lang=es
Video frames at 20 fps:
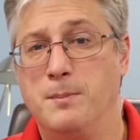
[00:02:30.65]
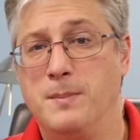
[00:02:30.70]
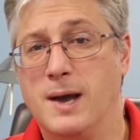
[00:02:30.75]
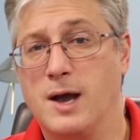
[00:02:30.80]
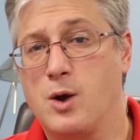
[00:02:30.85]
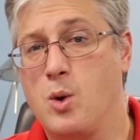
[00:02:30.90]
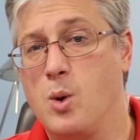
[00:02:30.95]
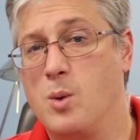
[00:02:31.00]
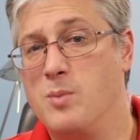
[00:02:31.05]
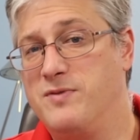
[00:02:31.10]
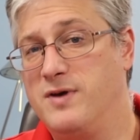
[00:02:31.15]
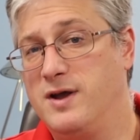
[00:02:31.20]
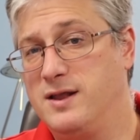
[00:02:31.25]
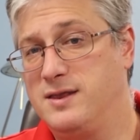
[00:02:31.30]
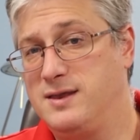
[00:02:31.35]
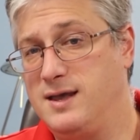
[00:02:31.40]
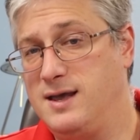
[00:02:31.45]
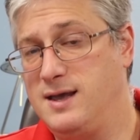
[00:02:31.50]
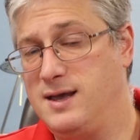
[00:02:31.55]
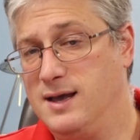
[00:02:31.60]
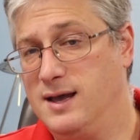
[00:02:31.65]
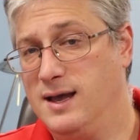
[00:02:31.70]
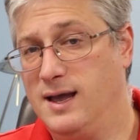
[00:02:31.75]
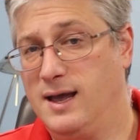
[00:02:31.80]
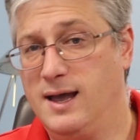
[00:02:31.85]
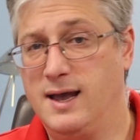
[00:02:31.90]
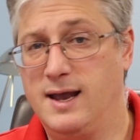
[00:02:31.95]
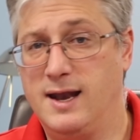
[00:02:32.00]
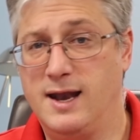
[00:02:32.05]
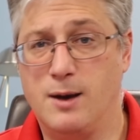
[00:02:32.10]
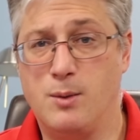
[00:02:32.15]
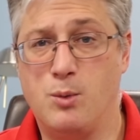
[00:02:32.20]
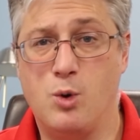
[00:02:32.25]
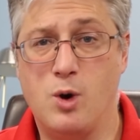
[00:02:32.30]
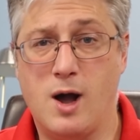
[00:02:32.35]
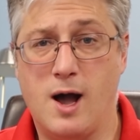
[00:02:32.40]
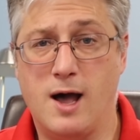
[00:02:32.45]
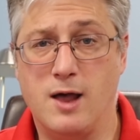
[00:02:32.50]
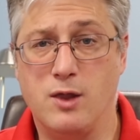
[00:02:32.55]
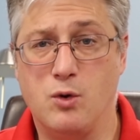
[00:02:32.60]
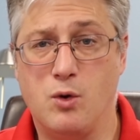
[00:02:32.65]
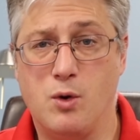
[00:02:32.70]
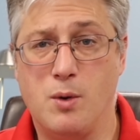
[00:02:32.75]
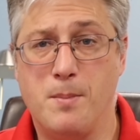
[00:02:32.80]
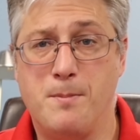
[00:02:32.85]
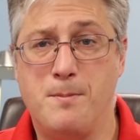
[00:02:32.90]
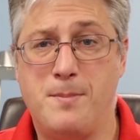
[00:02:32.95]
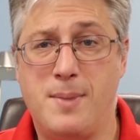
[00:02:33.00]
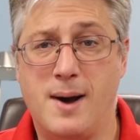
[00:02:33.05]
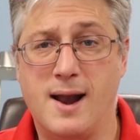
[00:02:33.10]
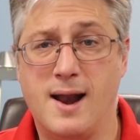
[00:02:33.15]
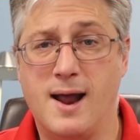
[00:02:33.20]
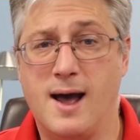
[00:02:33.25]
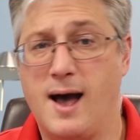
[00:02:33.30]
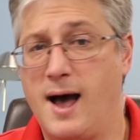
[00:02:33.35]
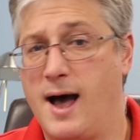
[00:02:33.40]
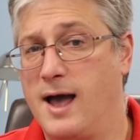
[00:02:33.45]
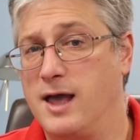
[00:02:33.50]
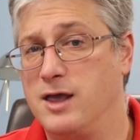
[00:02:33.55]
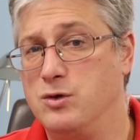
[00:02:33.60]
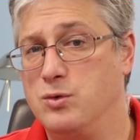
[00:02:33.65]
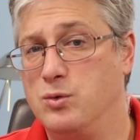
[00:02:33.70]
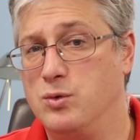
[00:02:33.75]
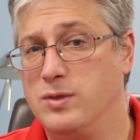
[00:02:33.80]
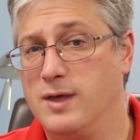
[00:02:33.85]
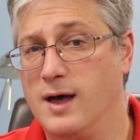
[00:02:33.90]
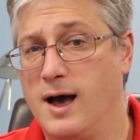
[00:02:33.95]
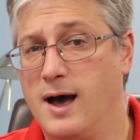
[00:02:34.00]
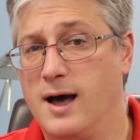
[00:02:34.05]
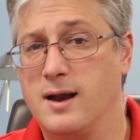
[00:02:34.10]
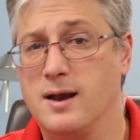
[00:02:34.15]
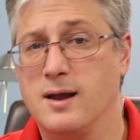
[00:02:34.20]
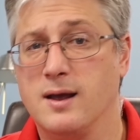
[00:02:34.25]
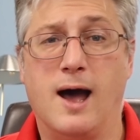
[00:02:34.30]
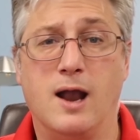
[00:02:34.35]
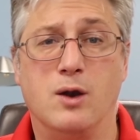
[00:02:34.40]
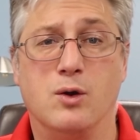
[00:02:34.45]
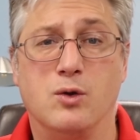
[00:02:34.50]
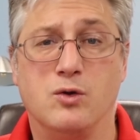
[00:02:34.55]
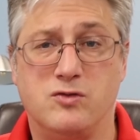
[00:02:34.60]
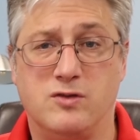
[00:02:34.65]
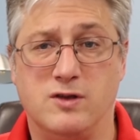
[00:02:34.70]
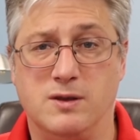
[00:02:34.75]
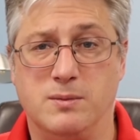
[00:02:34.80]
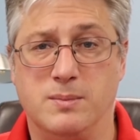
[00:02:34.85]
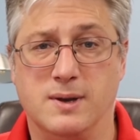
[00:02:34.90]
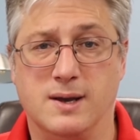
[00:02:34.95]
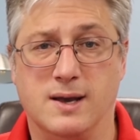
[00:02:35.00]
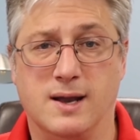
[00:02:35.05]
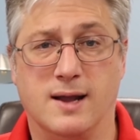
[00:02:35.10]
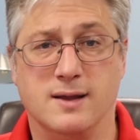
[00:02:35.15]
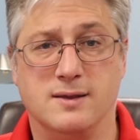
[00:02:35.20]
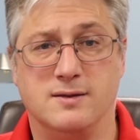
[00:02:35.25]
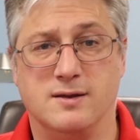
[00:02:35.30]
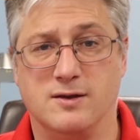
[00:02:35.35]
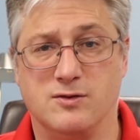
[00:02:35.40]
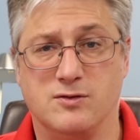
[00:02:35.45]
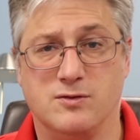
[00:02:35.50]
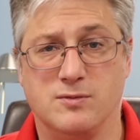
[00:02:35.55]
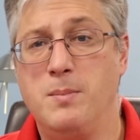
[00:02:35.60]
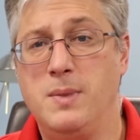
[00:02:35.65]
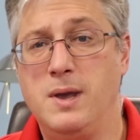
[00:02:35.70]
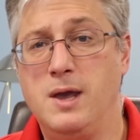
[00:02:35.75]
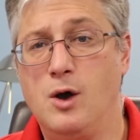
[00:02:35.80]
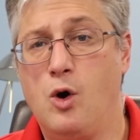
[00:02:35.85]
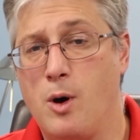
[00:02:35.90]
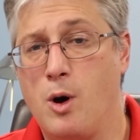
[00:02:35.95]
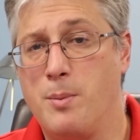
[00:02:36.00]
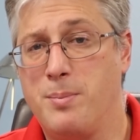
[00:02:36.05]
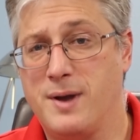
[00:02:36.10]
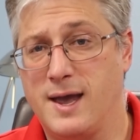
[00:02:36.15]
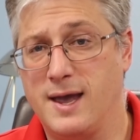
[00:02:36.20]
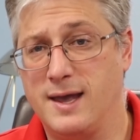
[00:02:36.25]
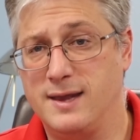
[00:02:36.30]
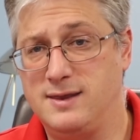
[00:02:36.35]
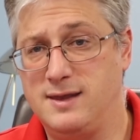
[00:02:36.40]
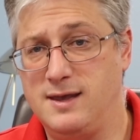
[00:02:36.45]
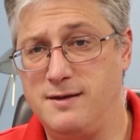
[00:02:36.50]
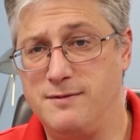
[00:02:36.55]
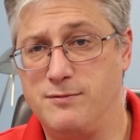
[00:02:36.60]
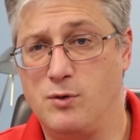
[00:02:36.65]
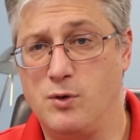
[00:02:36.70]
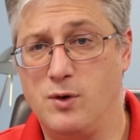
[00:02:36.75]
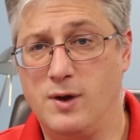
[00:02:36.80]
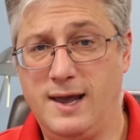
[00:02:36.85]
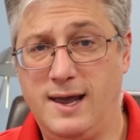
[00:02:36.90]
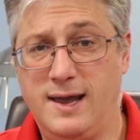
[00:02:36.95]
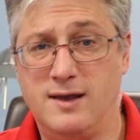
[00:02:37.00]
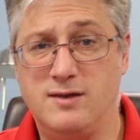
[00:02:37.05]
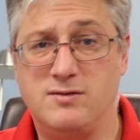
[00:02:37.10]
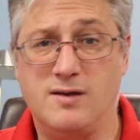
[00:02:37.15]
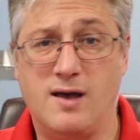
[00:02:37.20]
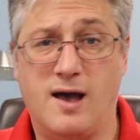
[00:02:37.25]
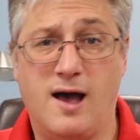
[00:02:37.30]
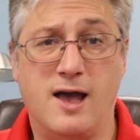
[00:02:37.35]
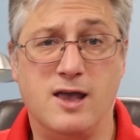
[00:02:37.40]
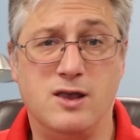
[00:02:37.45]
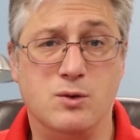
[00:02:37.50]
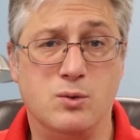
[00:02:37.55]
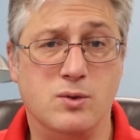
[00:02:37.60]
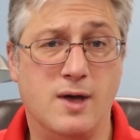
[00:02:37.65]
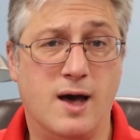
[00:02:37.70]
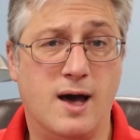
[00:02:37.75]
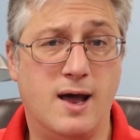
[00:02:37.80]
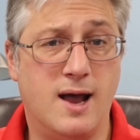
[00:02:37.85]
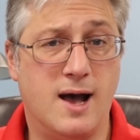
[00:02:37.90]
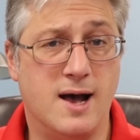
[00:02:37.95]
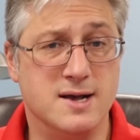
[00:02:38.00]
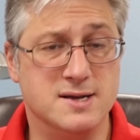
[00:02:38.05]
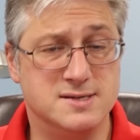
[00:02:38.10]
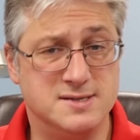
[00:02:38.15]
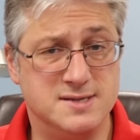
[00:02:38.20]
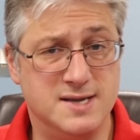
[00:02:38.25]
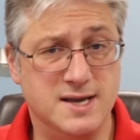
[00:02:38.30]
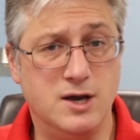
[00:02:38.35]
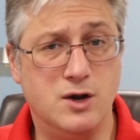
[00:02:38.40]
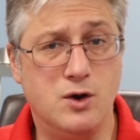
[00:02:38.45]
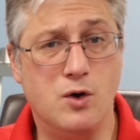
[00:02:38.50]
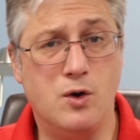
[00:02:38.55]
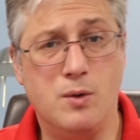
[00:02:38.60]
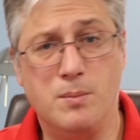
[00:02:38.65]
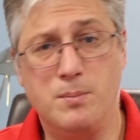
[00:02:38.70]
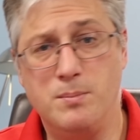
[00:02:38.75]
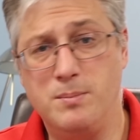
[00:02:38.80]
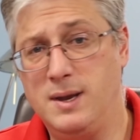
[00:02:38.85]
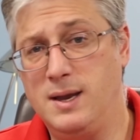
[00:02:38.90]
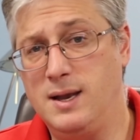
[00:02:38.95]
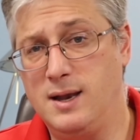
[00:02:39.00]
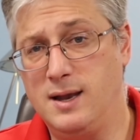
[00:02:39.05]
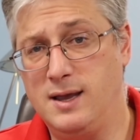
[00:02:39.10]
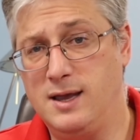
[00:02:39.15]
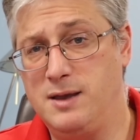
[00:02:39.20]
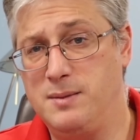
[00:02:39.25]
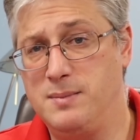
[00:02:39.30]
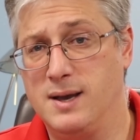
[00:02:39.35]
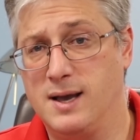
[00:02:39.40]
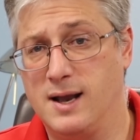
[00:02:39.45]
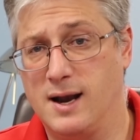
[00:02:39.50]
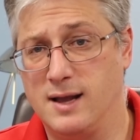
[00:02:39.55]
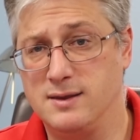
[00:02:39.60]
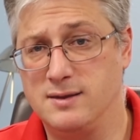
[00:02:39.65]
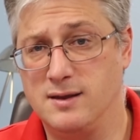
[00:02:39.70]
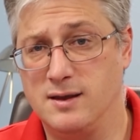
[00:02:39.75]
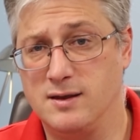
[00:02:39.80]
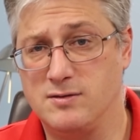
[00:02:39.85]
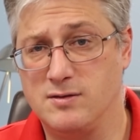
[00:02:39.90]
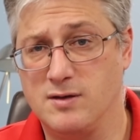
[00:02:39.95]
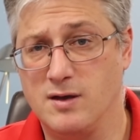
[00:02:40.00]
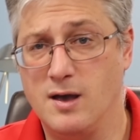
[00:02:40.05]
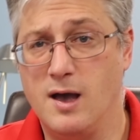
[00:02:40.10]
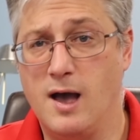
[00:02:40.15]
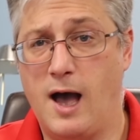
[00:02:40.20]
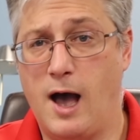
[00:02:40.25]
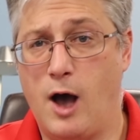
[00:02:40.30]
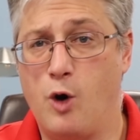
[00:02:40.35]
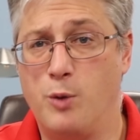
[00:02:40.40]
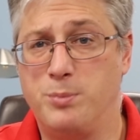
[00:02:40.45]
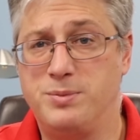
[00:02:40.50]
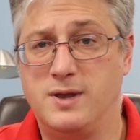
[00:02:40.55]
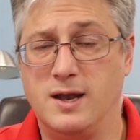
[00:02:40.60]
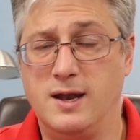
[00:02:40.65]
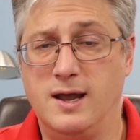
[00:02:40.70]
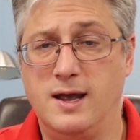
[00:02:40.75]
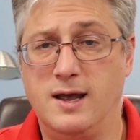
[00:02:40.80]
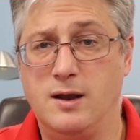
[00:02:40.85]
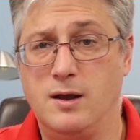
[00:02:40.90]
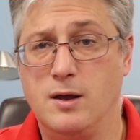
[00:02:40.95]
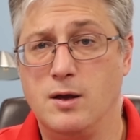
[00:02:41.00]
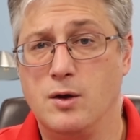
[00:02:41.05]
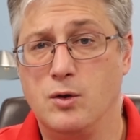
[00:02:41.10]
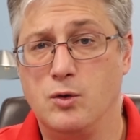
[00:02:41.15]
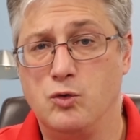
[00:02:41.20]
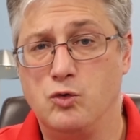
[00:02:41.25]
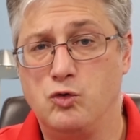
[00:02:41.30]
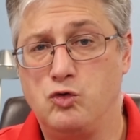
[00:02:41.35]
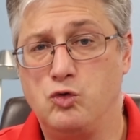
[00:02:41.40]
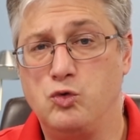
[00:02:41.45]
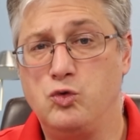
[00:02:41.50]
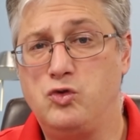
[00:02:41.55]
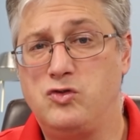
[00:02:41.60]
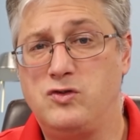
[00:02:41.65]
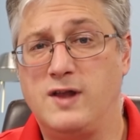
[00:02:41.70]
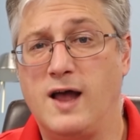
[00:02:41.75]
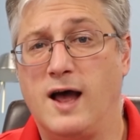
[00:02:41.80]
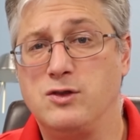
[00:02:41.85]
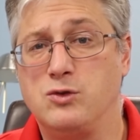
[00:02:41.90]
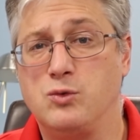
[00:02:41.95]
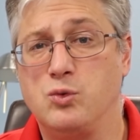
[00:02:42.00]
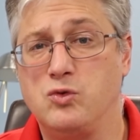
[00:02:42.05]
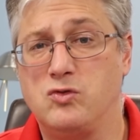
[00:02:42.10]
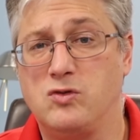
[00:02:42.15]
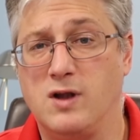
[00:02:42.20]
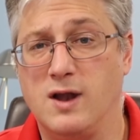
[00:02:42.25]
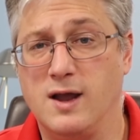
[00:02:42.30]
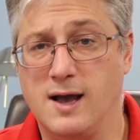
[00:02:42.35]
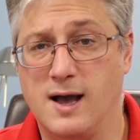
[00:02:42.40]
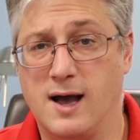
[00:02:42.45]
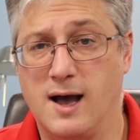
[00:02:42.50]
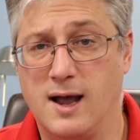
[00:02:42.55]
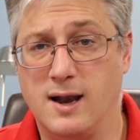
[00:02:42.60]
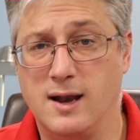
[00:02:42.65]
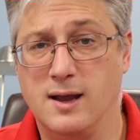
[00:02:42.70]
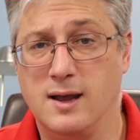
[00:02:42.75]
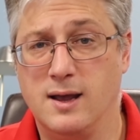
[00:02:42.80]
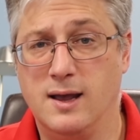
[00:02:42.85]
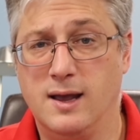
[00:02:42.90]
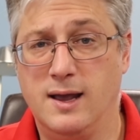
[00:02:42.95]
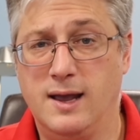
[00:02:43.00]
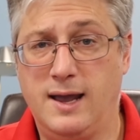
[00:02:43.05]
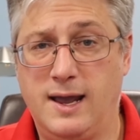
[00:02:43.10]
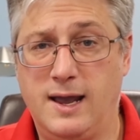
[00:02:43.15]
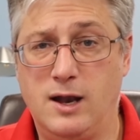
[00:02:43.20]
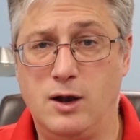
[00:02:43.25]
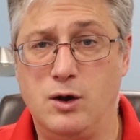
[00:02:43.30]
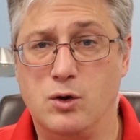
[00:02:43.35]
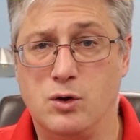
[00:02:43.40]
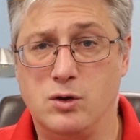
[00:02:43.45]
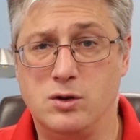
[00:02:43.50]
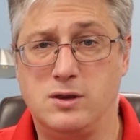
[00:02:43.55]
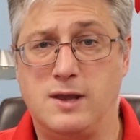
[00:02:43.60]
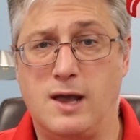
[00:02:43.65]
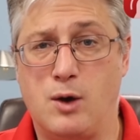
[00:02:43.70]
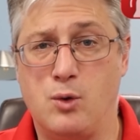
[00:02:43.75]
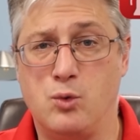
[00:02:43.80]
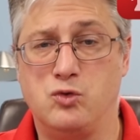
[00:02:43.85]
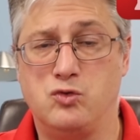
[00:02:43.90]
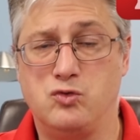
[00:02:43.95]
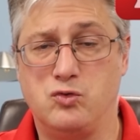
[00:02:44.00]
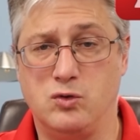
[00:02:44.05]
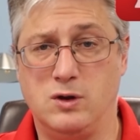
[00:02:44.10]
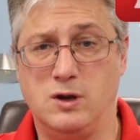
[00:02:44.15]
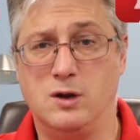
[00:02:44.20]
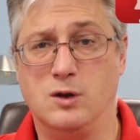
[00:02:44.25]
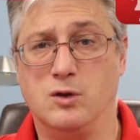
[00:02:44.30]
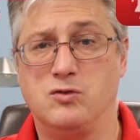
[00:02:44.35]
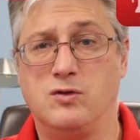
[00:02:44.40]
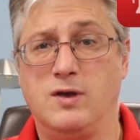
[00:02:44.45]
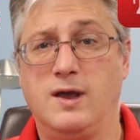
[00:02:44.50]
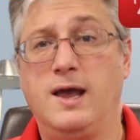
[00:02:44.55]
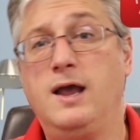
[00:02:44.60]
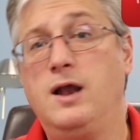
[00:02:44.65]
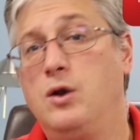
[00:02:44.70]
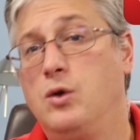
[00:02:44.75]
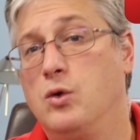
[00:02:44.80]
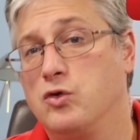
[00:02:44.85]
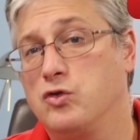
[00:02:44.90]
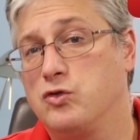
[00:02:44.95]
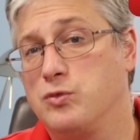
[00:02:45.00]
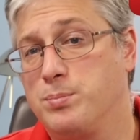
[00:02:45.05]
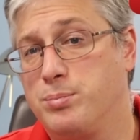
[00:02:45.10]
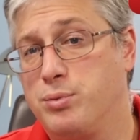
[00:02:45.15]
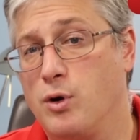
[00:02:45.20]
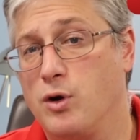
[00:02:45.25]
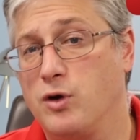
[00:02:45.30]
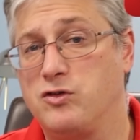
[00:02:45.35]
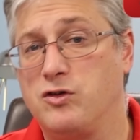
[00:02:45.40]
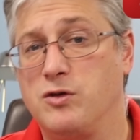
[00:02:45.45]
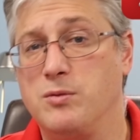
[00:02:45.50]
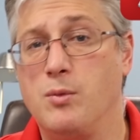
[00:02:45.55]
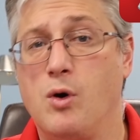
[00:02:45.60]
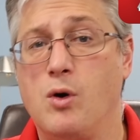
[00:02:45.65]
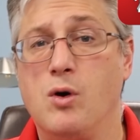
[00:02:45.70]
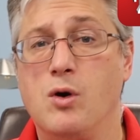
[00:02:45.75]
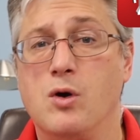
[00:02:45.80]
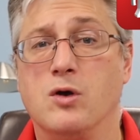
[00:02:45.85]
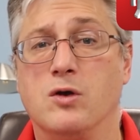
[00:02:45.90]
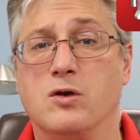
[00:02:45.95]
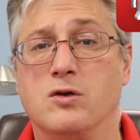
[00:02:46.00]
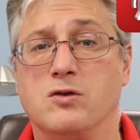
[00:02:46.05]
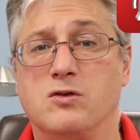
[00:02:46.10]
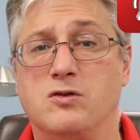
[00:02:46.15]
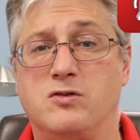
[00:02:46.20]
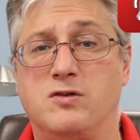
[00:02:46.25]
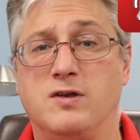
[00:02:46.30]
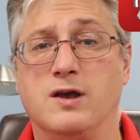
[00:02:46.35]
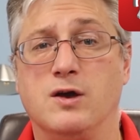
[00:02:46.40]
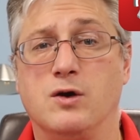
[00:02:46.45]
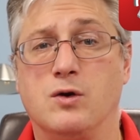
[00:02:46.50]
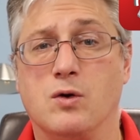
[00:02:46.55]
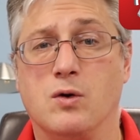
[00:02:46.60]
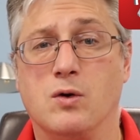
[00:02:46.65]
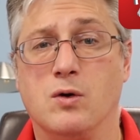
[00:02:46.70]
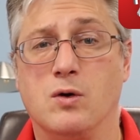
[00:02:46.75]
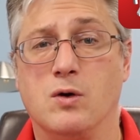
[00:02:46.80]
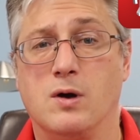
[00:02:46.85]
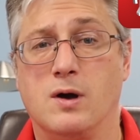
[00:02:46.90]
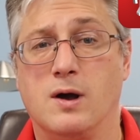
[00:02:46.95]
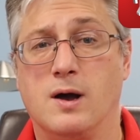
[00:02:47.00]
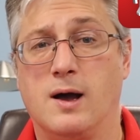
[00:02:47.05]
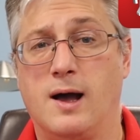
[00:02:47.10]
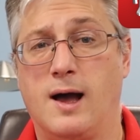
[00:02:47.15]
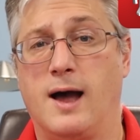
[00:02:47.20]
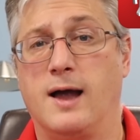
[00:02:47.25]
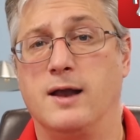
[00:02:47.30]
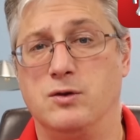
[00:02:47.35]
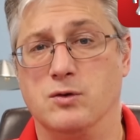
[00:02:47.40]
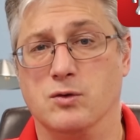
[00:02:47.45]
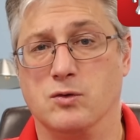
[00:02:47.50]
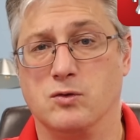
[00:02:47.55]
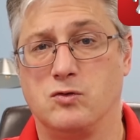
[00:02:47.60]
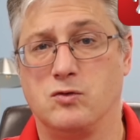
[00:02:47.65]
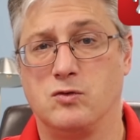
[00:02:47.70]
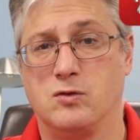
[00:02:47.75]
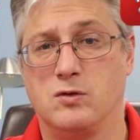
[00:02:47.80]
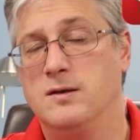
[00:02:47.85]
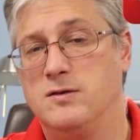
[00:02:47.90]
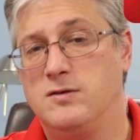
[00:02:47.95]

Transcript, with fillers: Me convertí en abogado para ayudar a los inmigrantes. Mi objetivo es ayudar a 5.000 inmigrantes a obtener su estatus legal en los Estados Unidos en los próximos cinco años.